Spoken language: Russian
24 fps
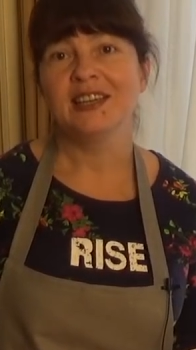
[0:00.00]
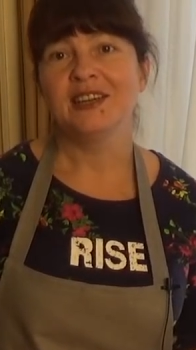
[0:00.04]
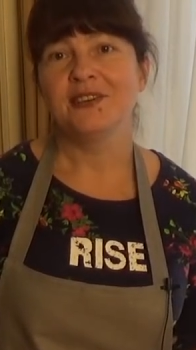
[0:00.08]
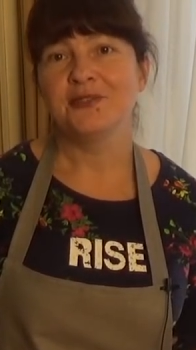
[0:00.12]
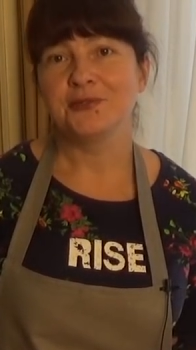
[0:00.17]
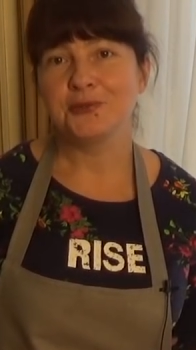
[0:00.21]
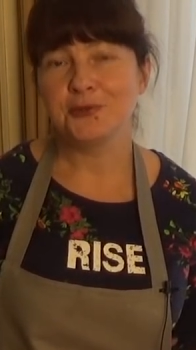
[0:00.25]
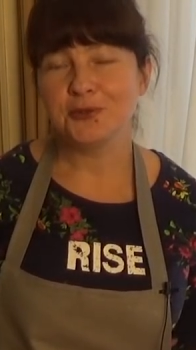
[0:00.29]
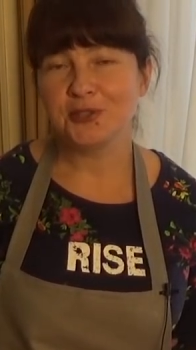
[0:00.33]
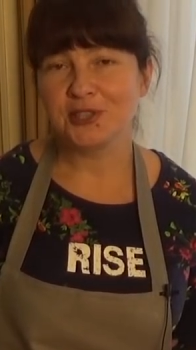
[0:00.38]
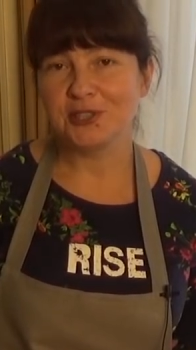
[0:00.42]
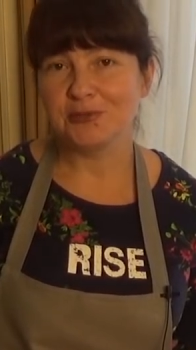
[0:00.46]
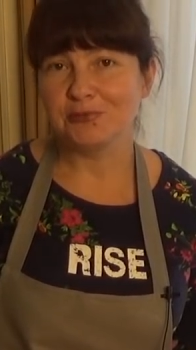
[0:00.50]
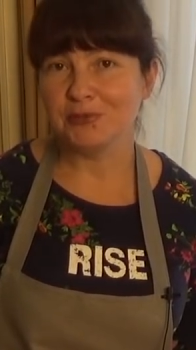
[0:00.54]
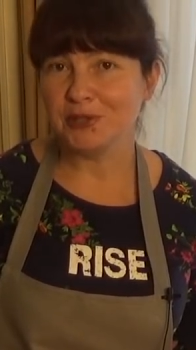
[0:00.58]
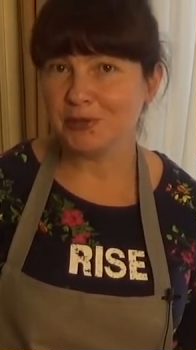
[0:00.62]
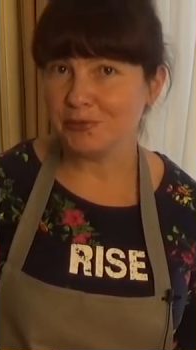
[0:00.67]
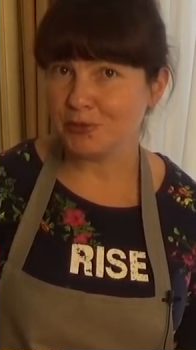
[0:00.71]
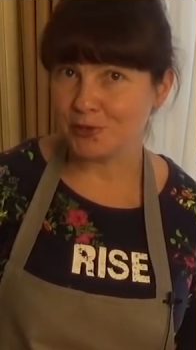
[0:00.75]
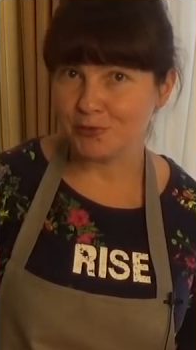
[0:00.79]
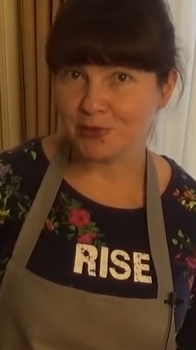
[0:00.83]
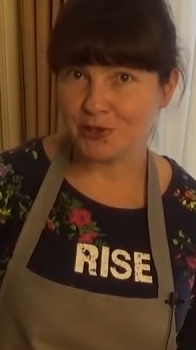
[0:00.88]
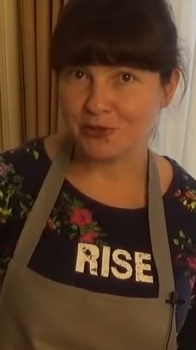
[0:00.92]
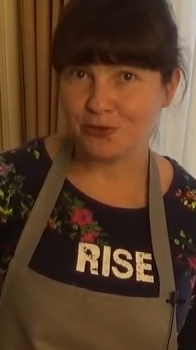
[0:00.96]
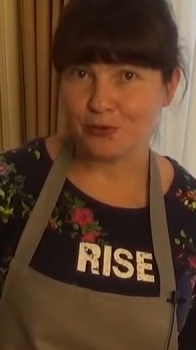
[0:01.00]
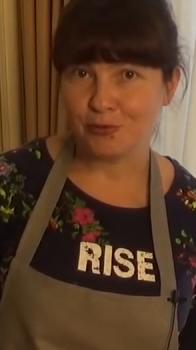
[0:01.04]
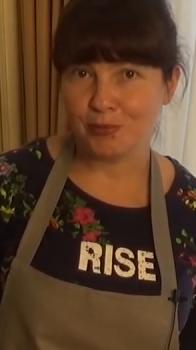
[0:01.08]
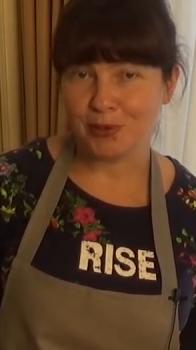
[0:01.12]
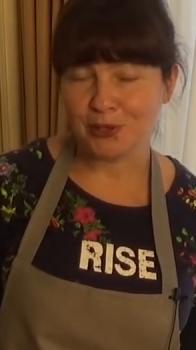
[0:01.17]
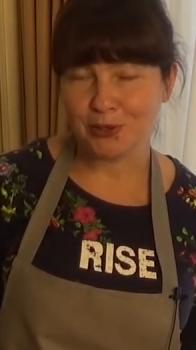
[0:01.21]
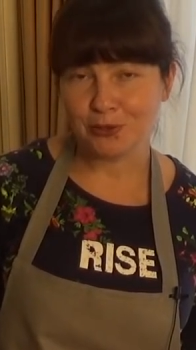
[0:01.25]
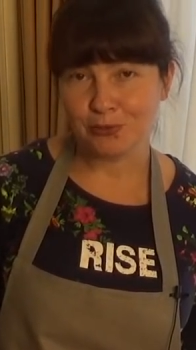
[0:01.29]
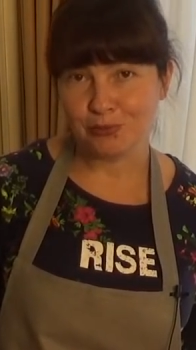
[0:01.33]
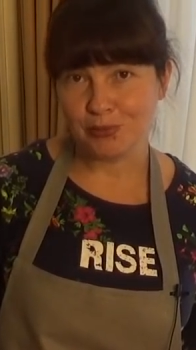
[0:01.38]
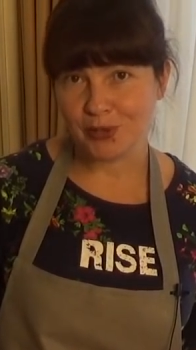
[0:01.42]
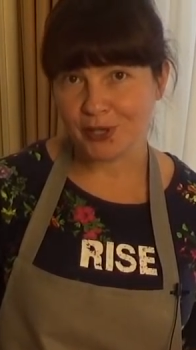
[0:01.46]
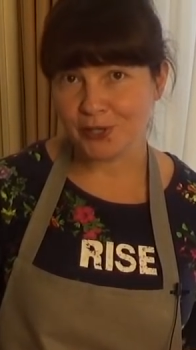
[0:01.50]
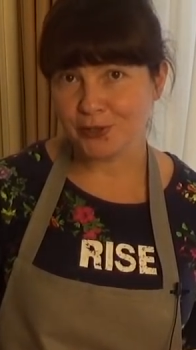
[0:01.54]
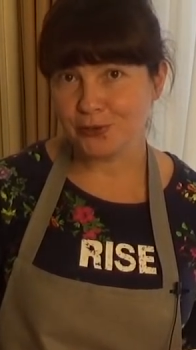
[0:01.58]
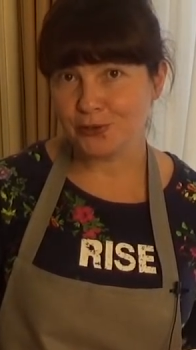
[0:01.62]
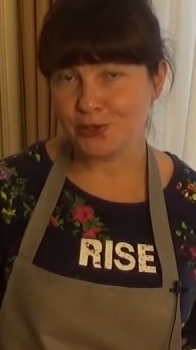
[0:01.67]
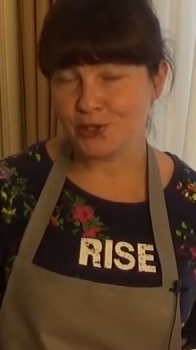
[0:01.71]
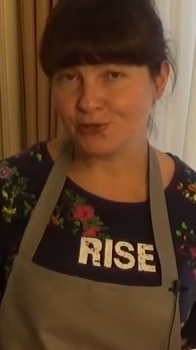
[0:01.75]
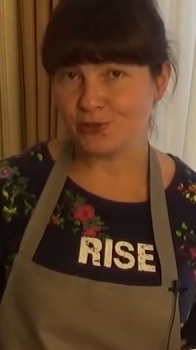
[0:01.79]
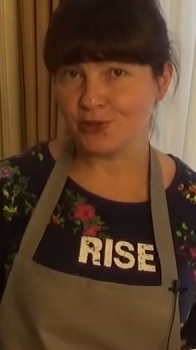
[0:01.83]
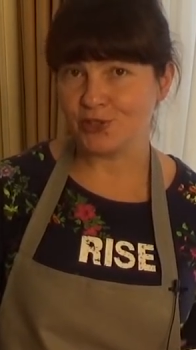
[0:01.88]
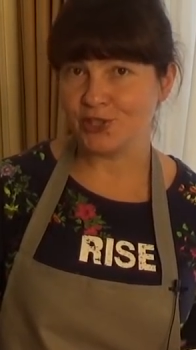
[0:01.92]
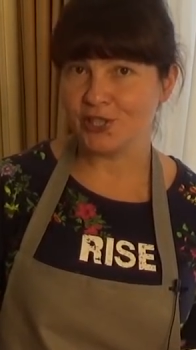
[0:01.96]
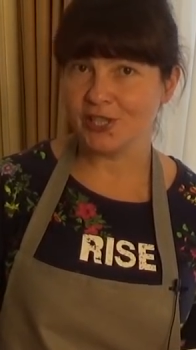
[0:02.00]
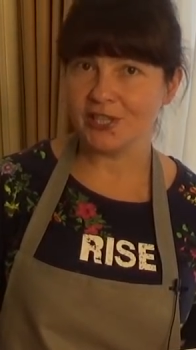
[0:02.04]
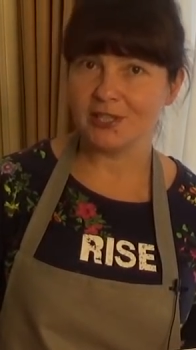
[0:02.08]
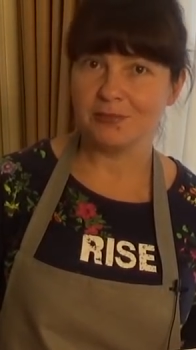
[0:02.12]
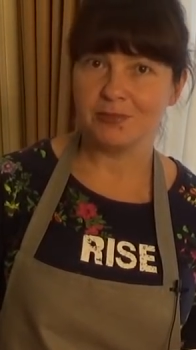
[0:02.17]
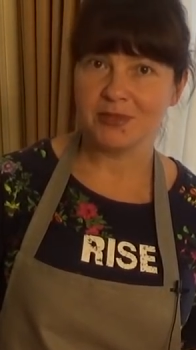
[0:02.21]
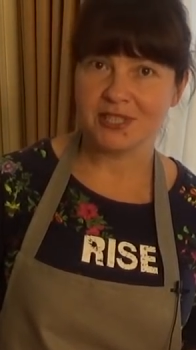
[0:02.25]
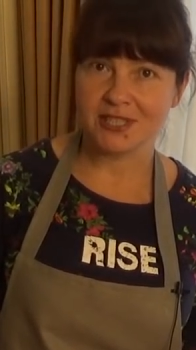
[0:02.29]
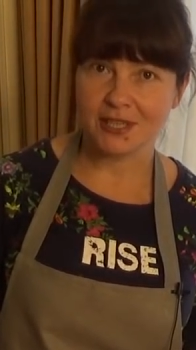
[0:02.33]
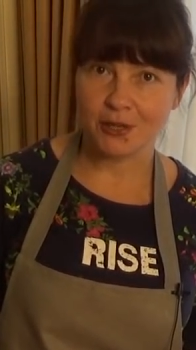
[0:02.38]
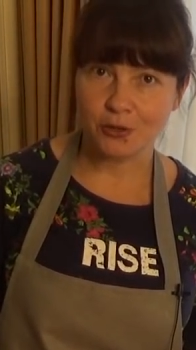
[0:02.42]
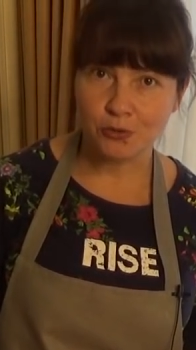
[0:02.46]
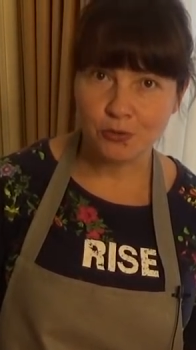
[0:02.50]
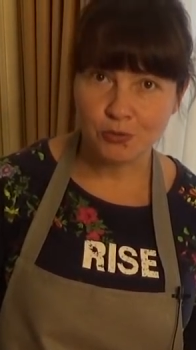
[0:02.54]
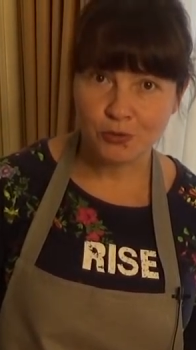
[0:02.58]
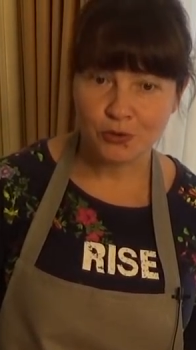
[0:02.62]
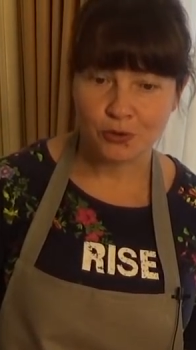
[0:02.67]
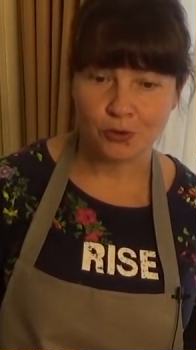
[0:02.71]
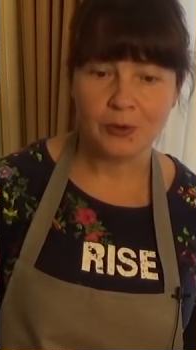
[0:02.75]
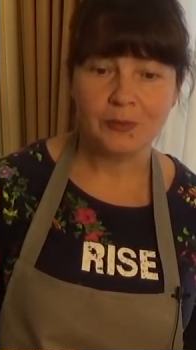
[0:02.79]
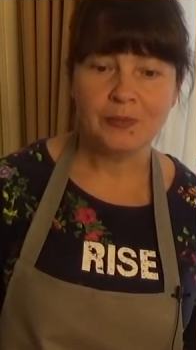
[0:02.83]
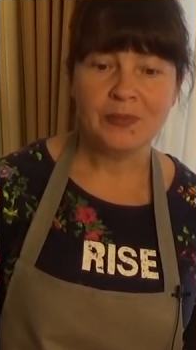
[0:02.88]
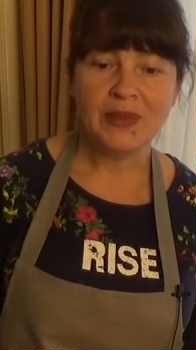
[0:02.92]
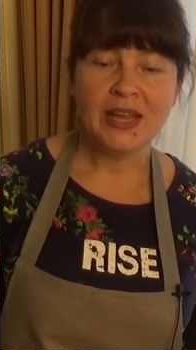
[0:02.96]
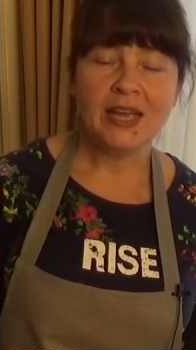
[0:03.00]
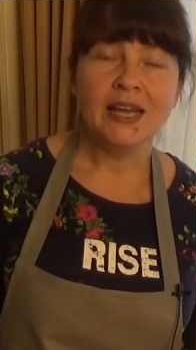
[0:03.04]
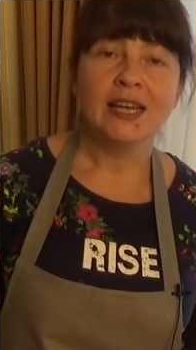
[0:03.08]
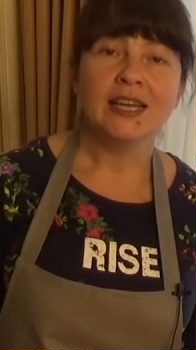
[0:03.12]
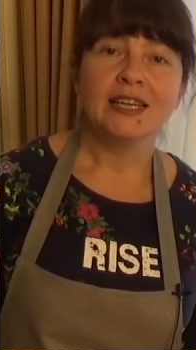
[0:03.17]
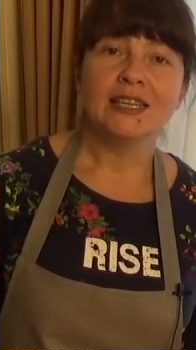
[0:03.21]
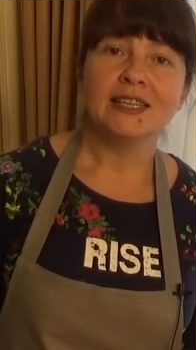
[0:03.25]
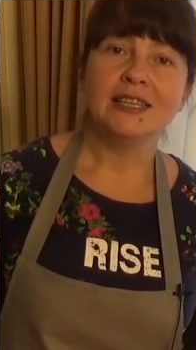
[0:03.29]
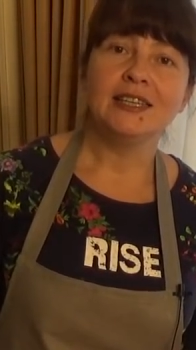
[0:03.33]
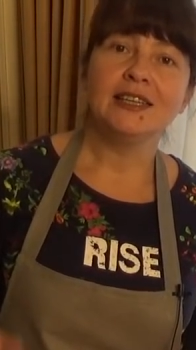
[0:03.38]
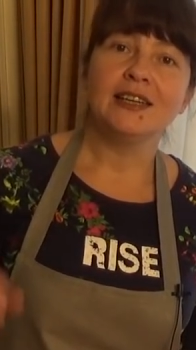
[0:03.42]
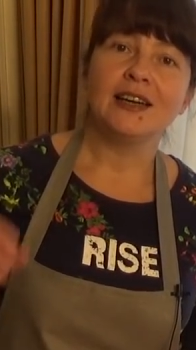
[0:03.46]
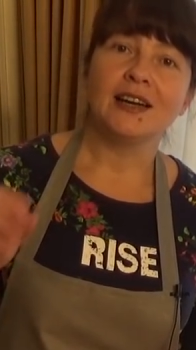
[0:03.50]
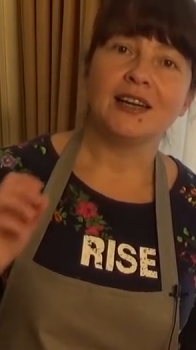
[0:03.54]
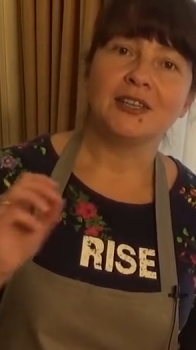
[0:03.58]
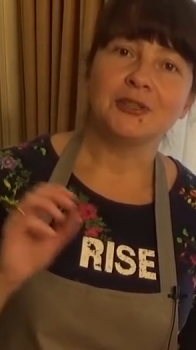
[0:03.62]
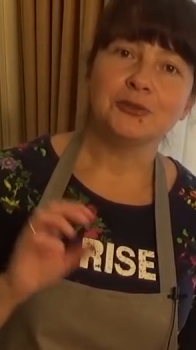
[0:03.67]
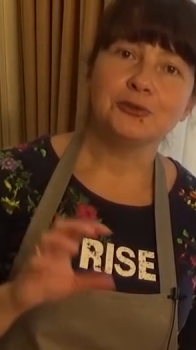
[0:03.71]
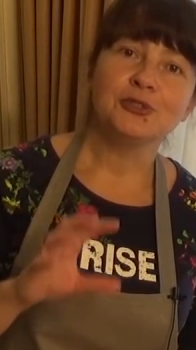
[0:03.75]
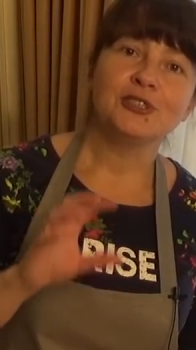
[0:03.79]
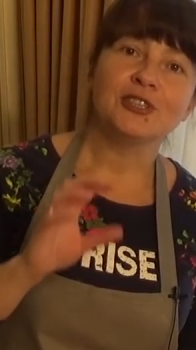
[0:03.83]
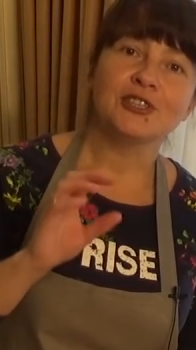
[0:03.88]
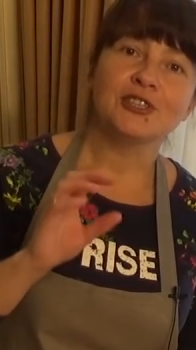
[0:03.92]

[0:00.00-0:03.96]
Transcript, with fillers: Все-таки мы будем его потом прокручивать через мясорубку, и оно